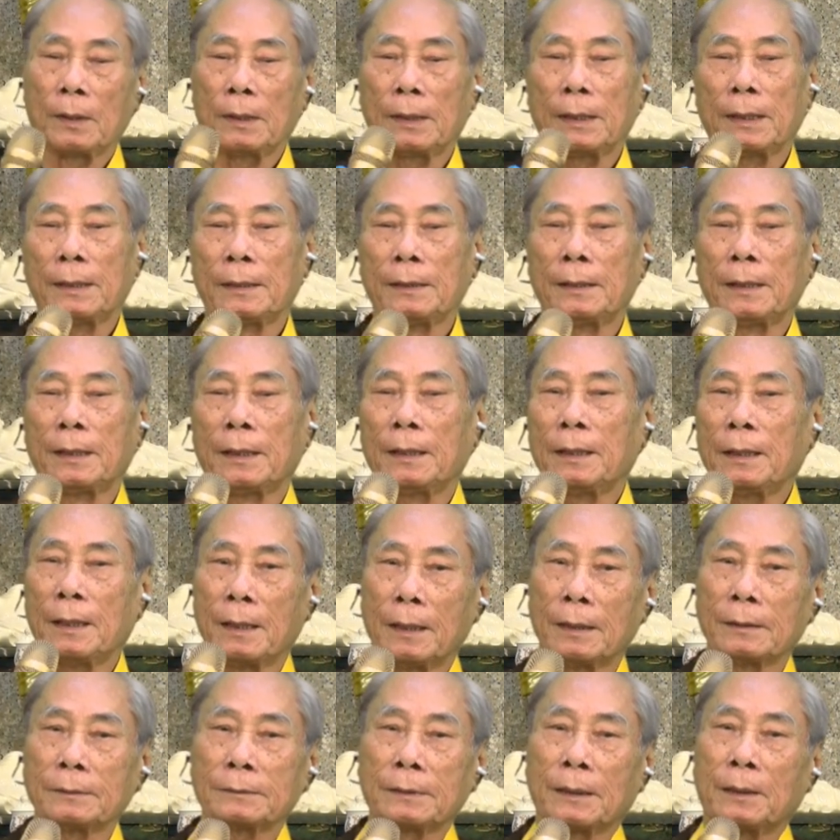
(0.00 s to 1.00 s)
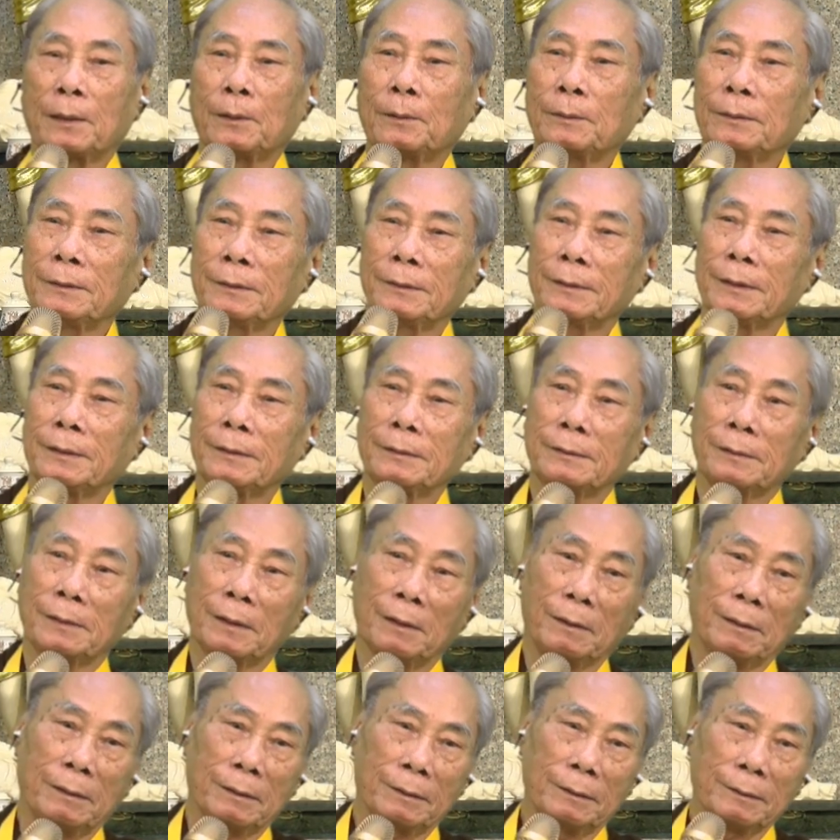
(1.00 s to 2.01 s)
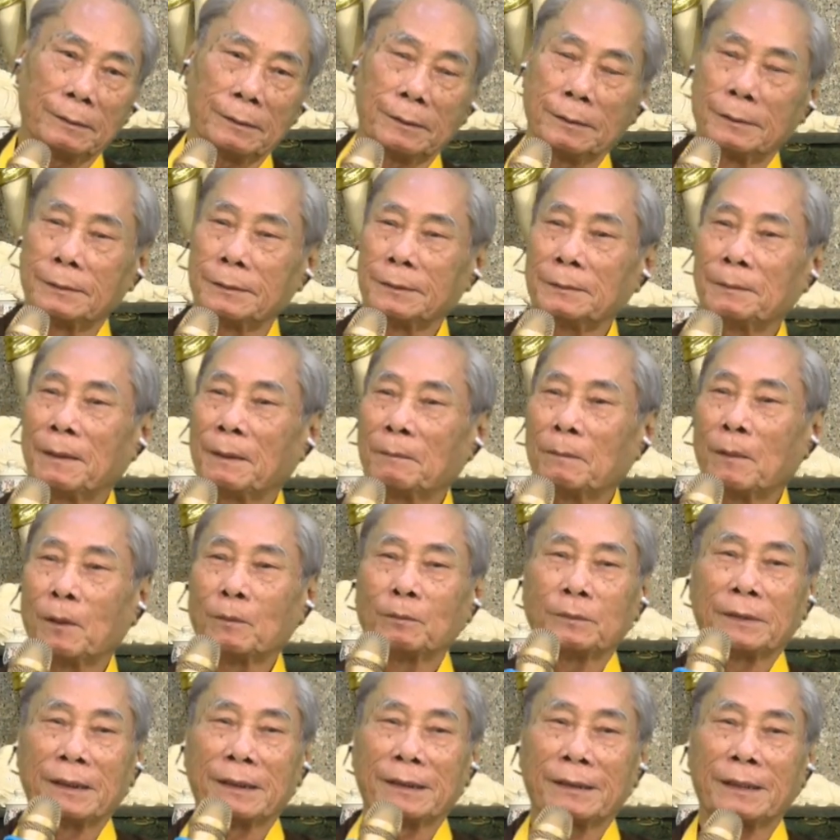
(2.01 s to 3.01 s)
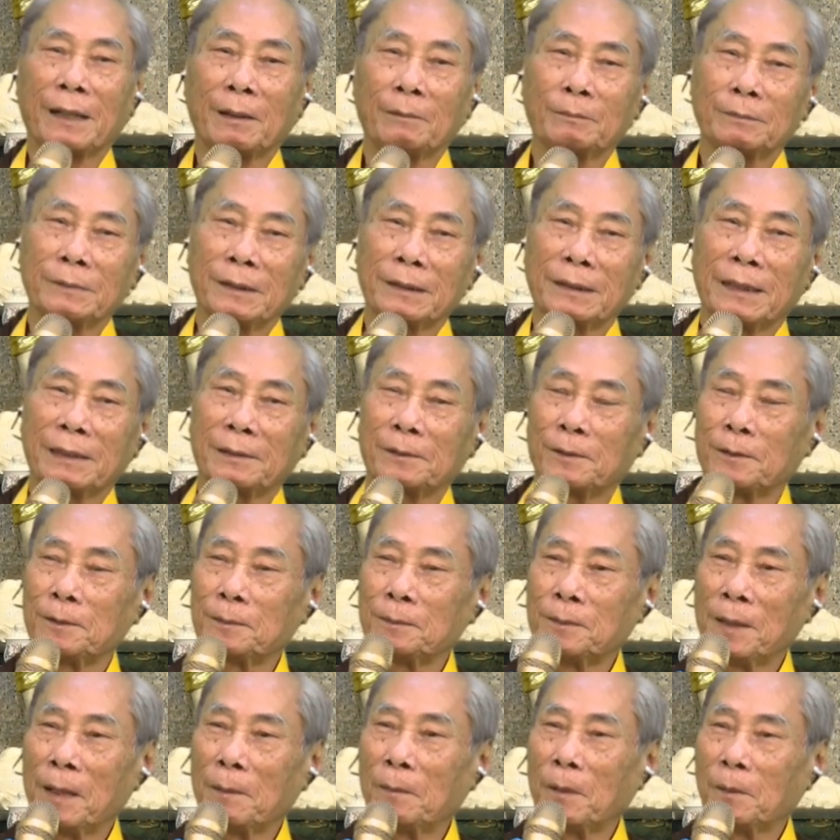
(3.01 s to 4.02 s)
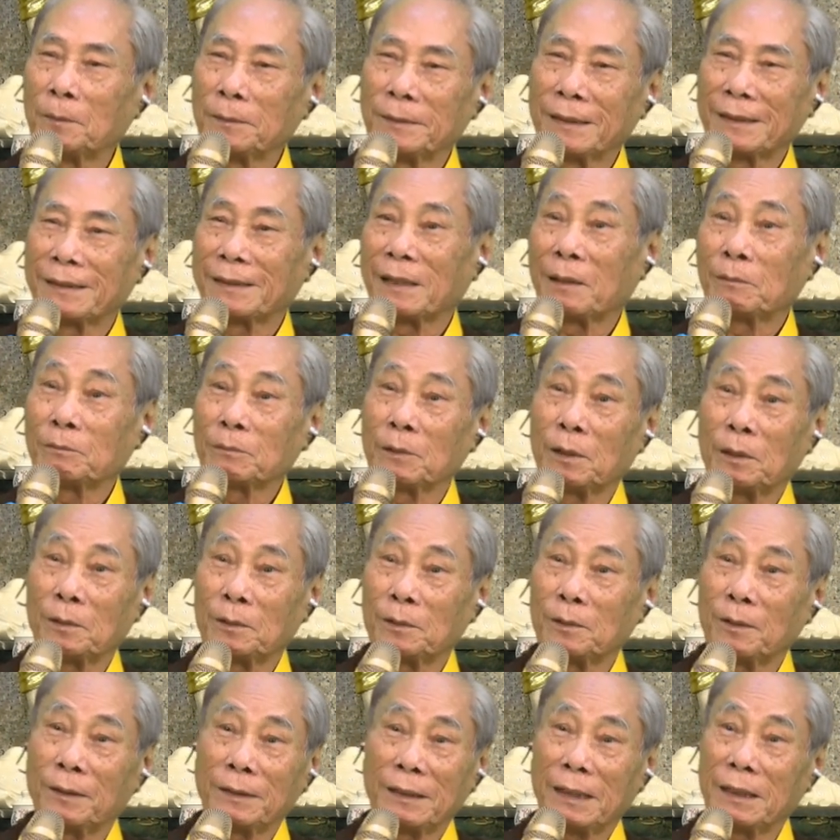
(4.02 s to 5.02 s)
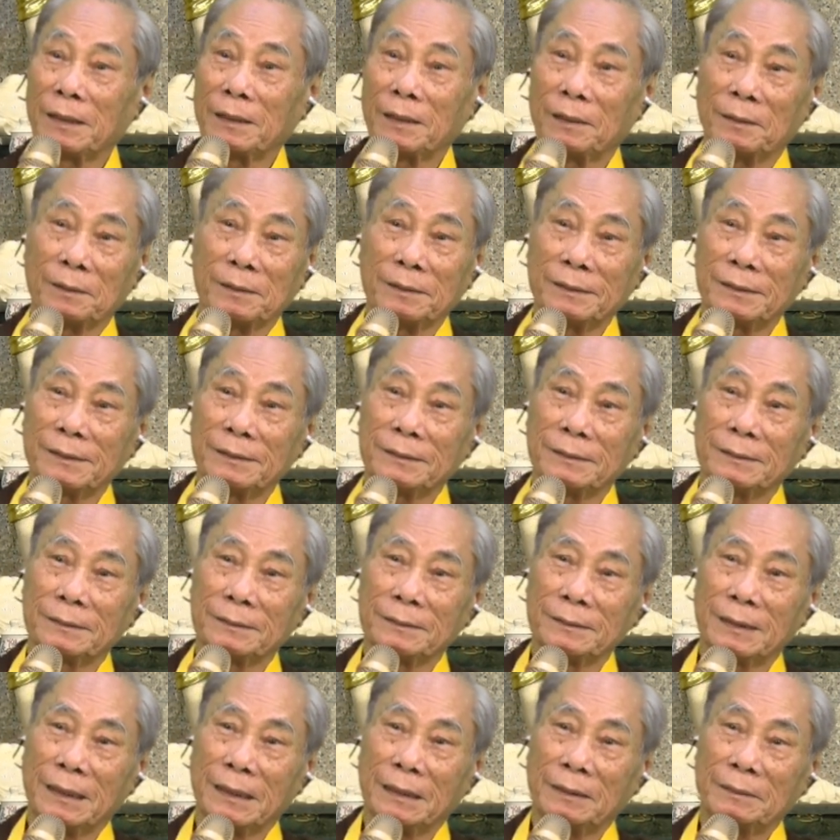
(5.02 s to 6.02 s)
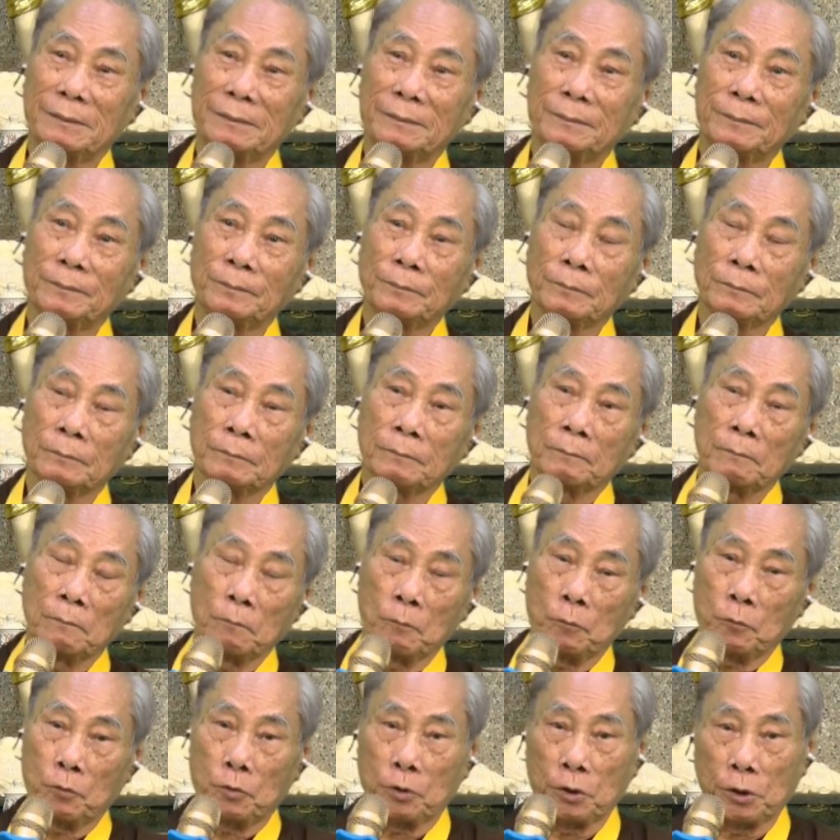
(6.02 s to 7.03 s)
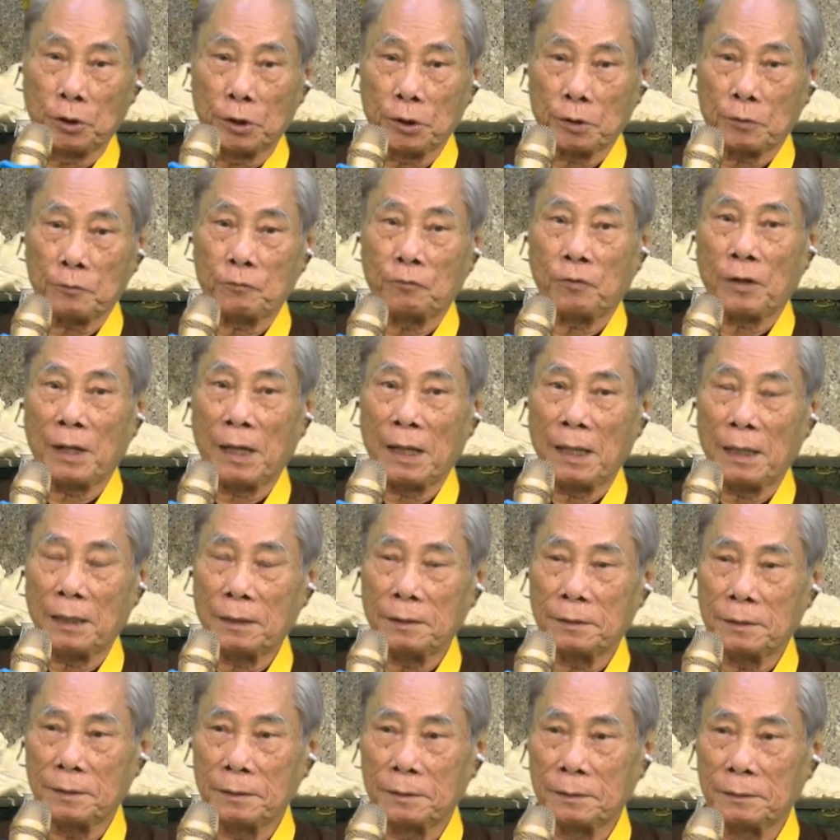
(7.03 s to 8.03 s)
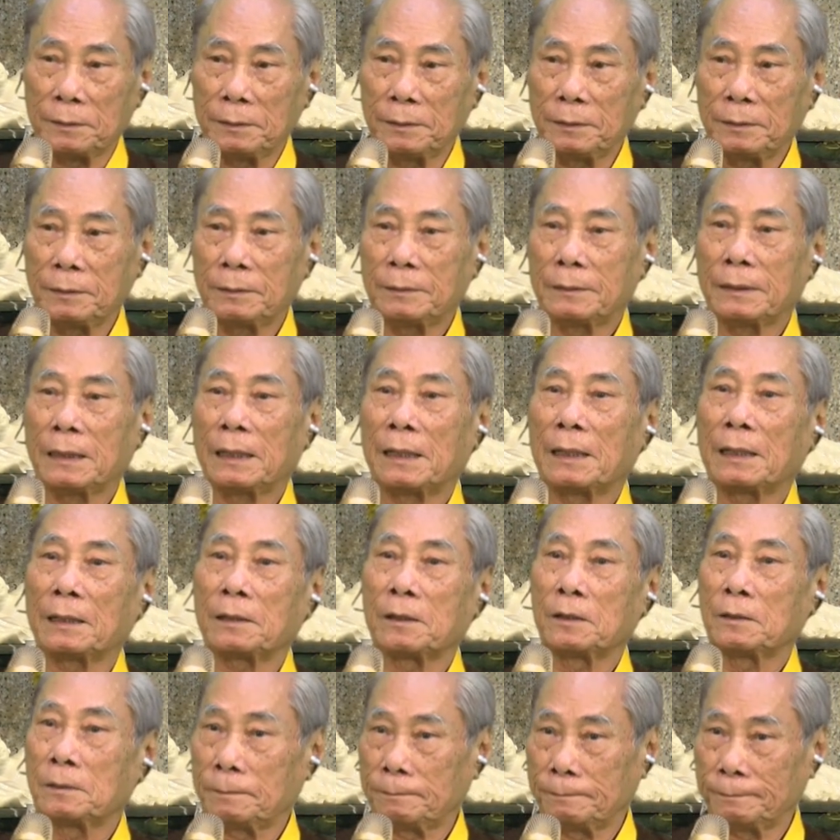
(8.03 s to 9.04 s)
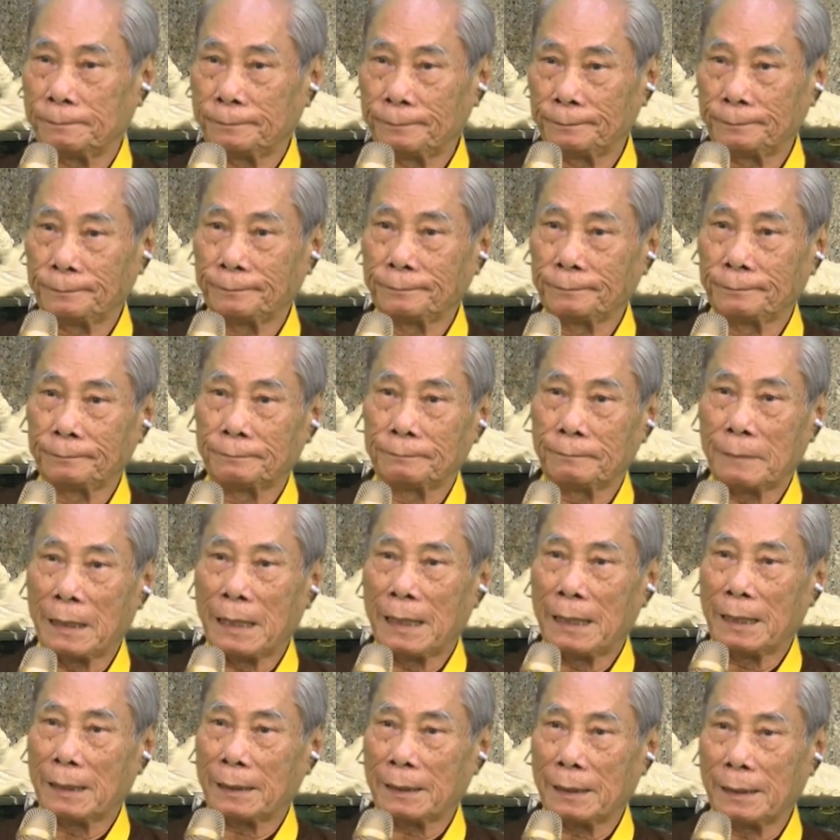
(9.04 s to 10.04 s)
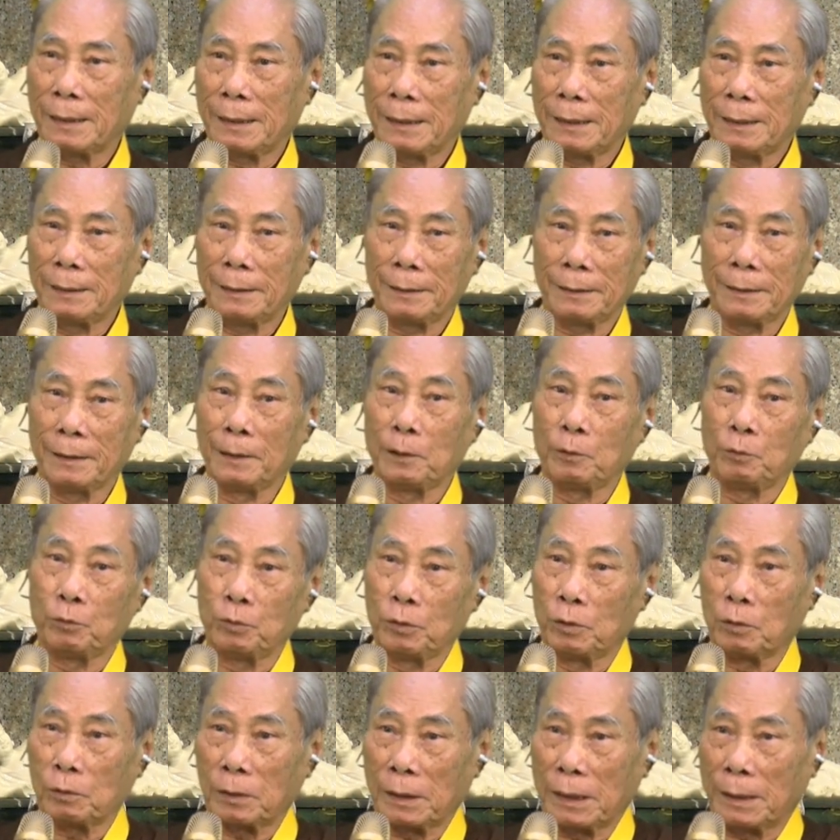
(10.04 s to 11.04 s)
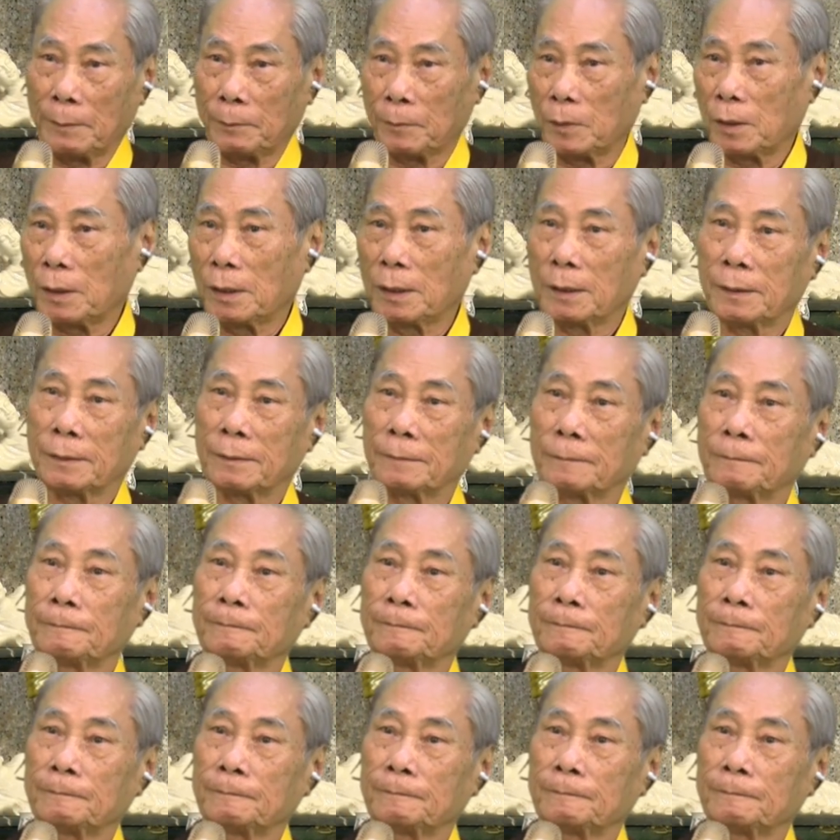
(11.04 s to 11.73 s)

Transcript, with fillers: này dễ ở thôi, đừng có chửi pháp môn Thiền Tông, đừng ăn cướp pháp môn Thiền Tông thôi, có vậy thôi, thấy không? Triệt phá chửi và cướp, cái này đều vô cái hầm đó hết,